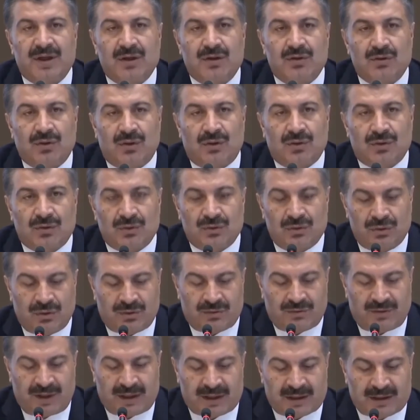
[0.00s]

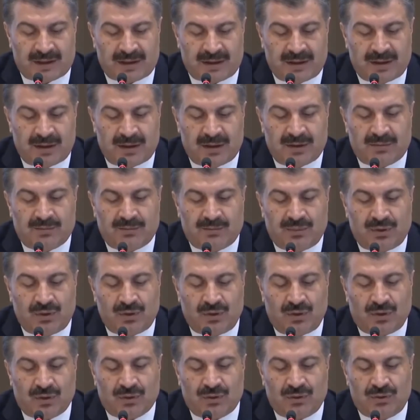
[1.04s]
Bayramda maske ve
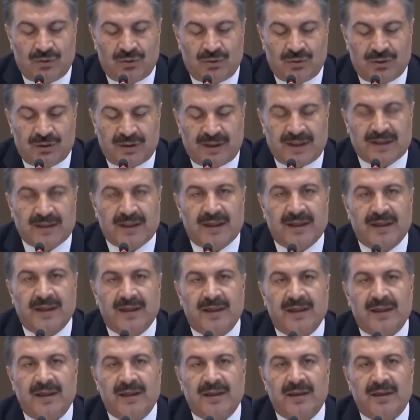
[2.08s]
mesafe kuralına
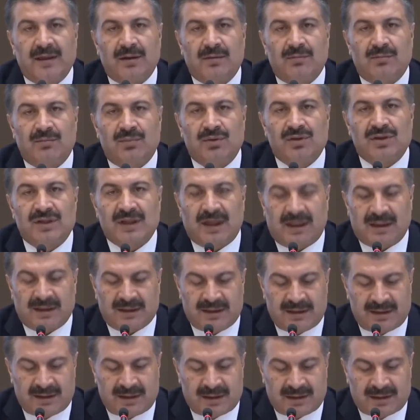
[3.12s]
bugüne kadar
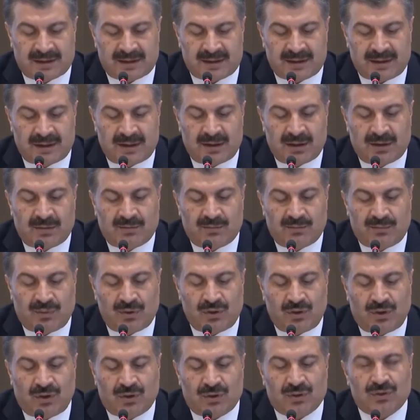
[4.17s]
olduğundan daha
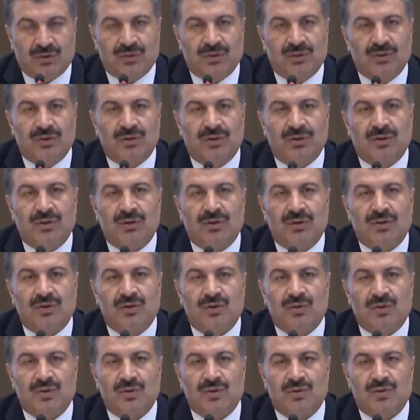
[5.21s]
fazla ihtiyacımız var
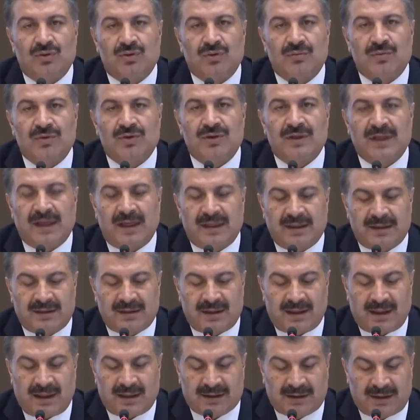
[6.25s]
diye konuştu.
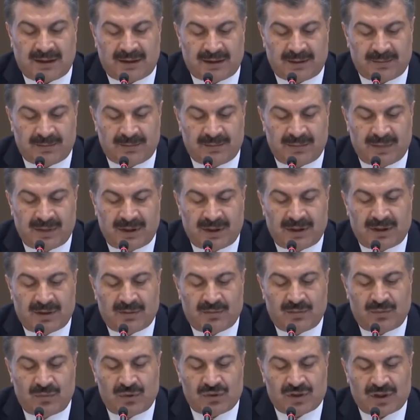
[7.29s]
Atalım.
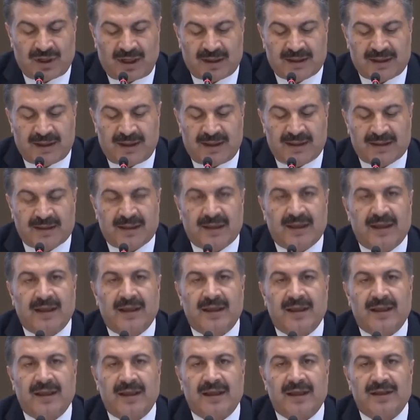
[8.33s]
Mücadelede
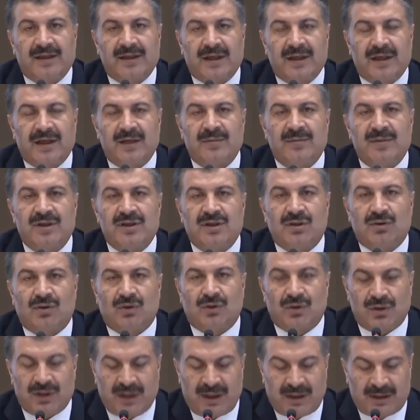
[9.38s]
yerimizi
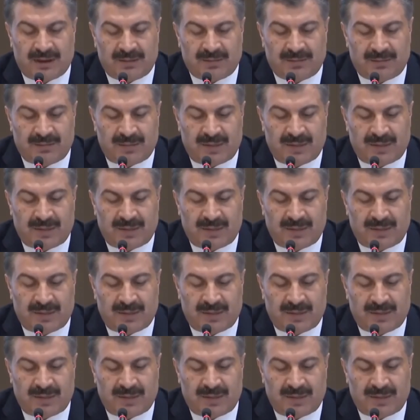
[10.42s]
koruyalım.